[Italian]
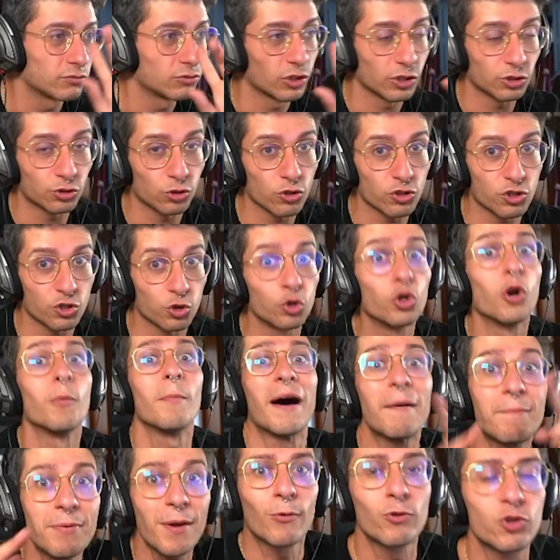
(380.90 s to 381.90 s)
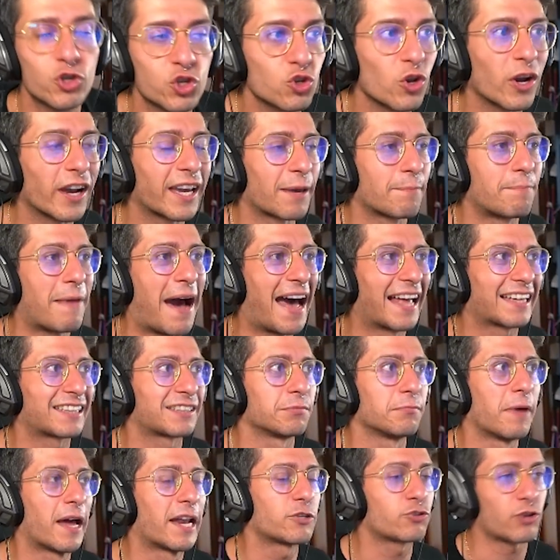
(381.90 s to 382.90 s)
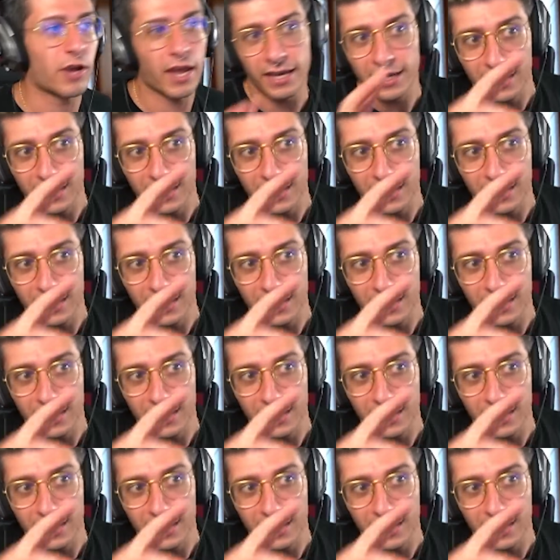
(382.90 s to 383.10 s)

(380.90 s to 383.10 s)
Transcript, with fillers: Non sono sicuro, ma abbiamo ucciso anche Batman, cioè,